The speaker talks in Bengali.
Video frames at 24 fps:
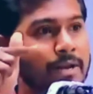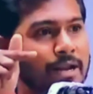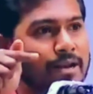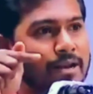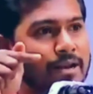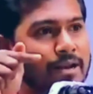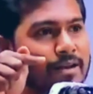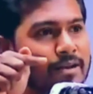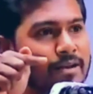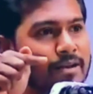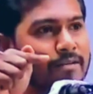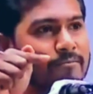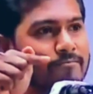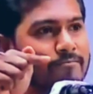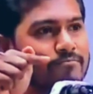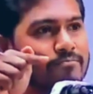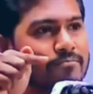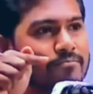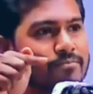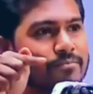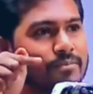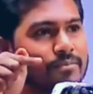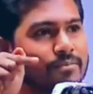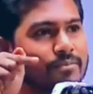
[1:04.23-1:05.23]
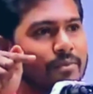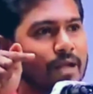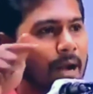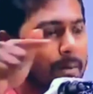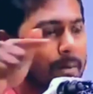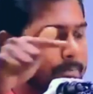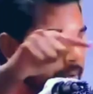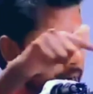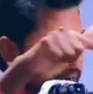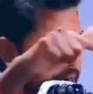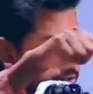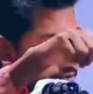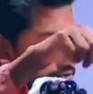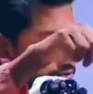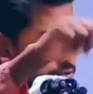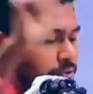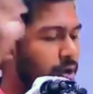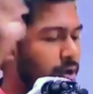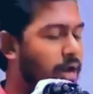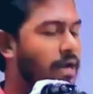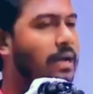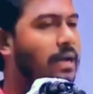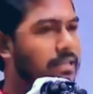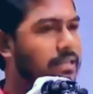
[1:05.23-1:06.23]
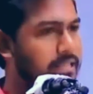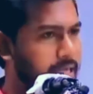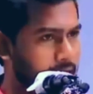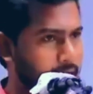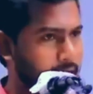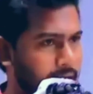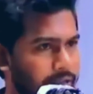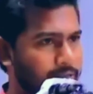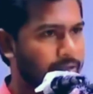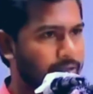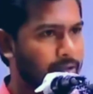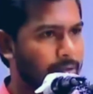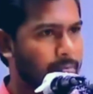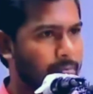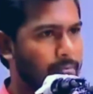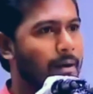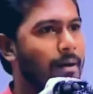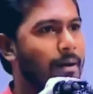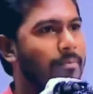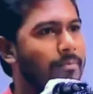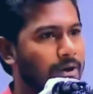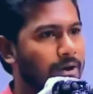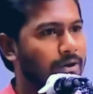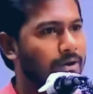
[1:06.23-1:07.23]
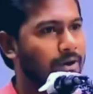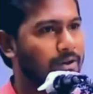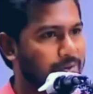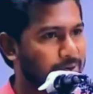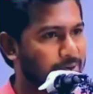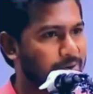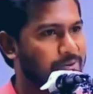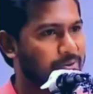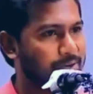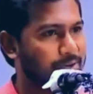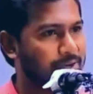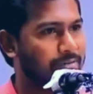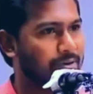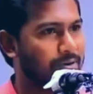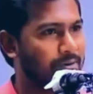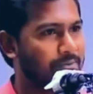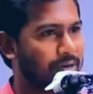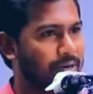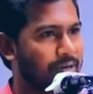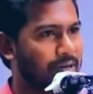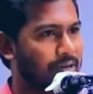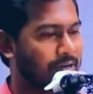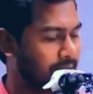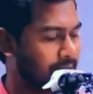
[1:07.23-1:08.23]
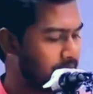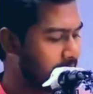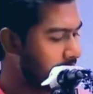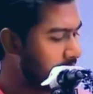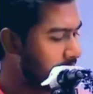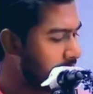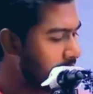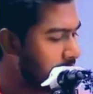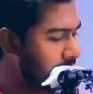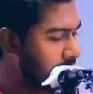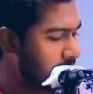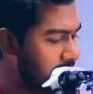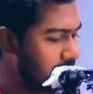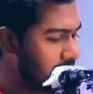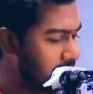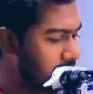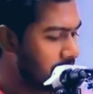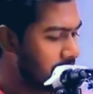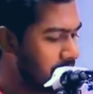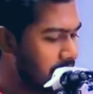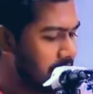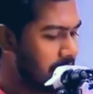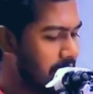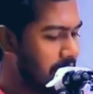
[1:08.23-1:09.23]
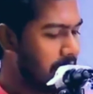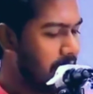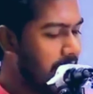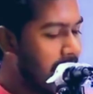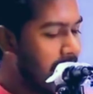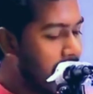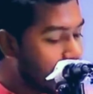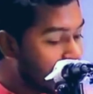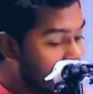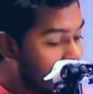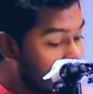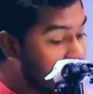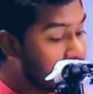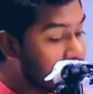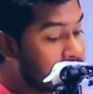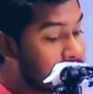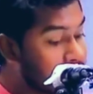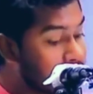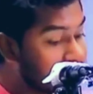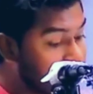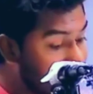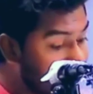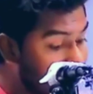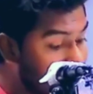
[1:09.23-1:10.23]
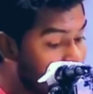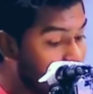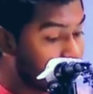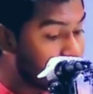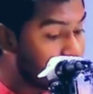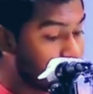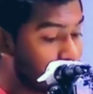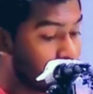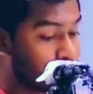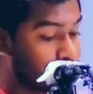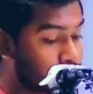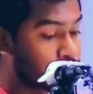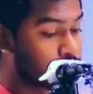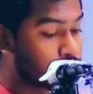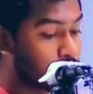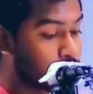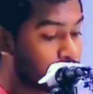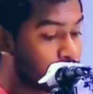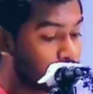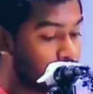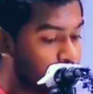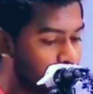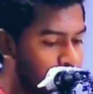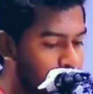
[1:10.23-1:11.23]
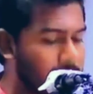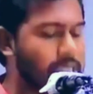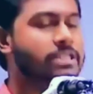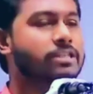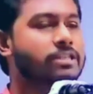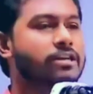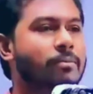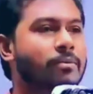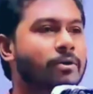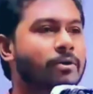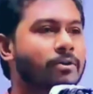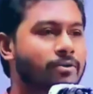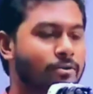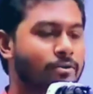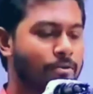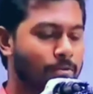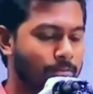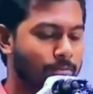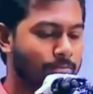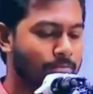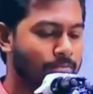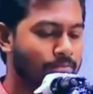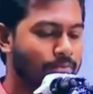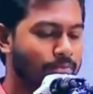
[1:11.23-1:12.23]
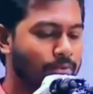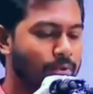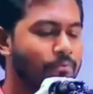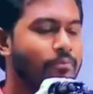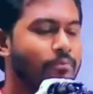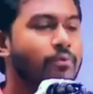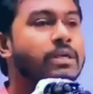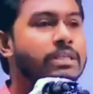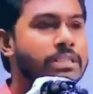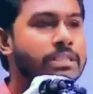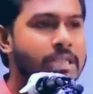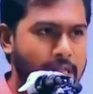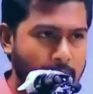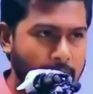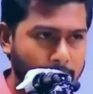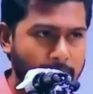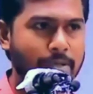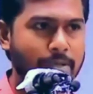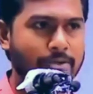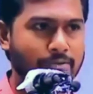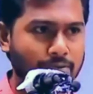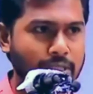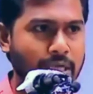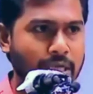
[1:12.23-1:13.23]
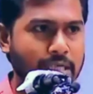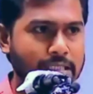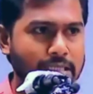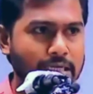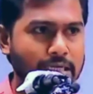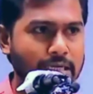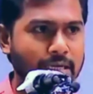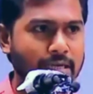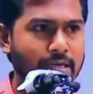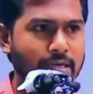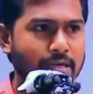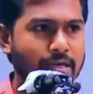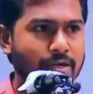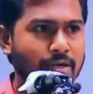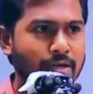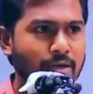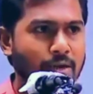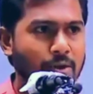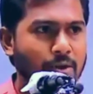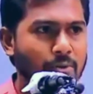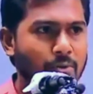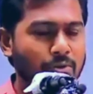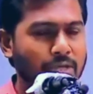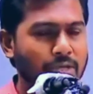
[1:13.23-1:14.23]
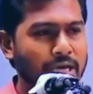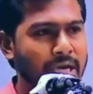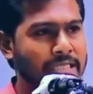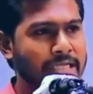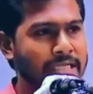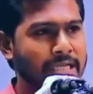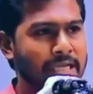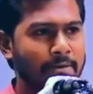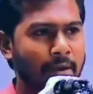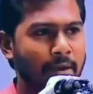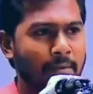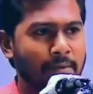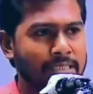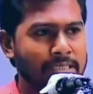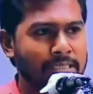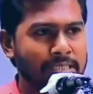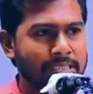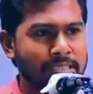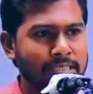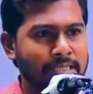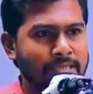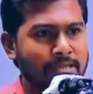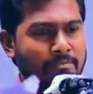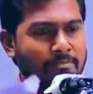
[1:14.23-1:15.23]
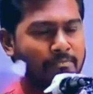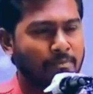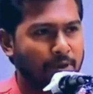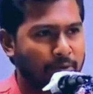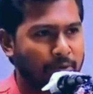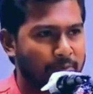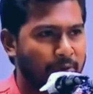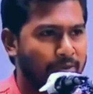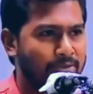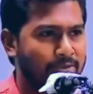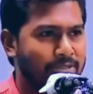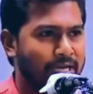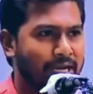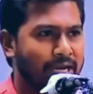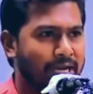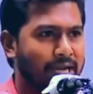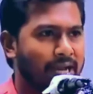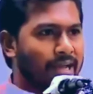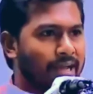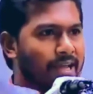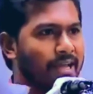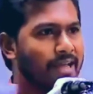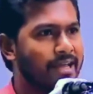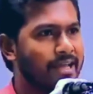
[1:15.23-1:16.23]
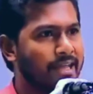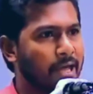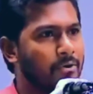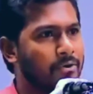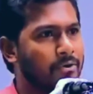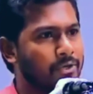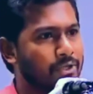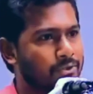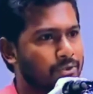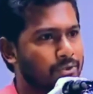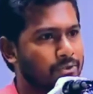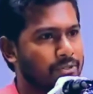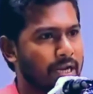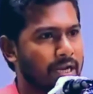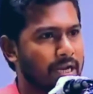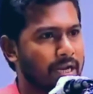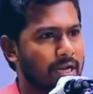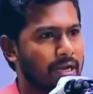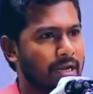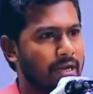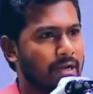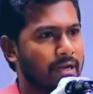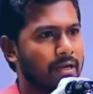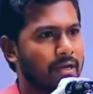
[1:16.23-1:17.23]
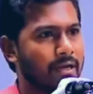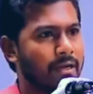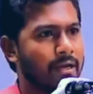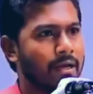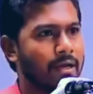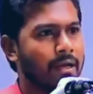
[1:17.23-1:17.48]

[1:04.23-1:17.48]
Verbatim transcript: এপ্রিল আপনার সোনারগা থানায় মামলা করে ধর্ষণের মামলা আর ওনার স্ত্রী গত চোদ্দ মাস যাবৎ পুলিশের হেফাজতে আছে কোথায় আছে কীভাবে আছে সেটা তার পরিবারও জানে না কেউ কিচ্ছু জানে না